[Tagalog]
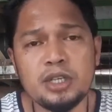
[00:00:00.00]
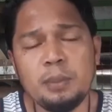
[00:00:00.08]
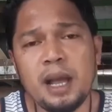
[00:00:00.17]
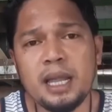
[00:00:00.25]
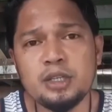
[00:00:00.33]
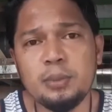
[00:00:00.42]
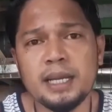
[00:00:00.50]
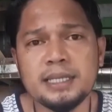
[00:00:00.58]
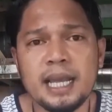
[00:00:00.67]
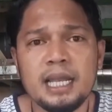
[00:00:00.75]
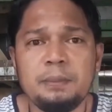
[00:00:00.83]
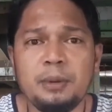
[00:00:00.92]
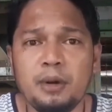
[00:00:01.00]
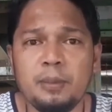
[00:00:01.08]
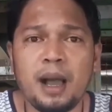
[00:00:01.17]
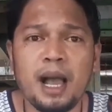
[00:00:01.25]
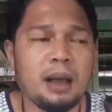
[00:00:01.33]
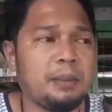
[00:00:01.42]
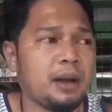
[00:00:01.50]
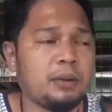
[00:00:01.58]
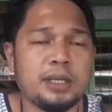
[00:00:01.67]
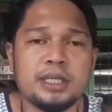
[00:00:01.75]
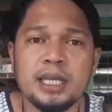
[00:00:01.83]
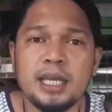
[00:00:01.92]
So, sa mga sumasali po mga
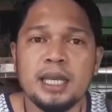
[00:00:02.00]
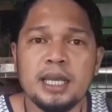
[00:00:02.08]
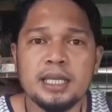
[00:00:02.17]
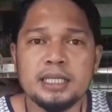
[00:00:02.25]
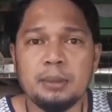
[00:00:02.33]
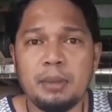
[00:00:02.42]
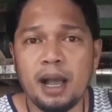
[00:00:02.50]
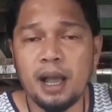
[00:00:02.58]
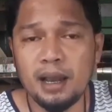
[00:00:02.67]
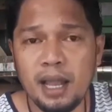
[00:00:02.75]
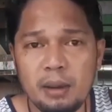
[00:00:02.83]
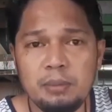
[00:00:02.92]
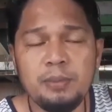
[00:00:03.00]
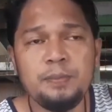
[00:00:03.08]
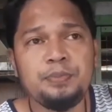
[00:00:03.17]
kabagwis, sa mga club,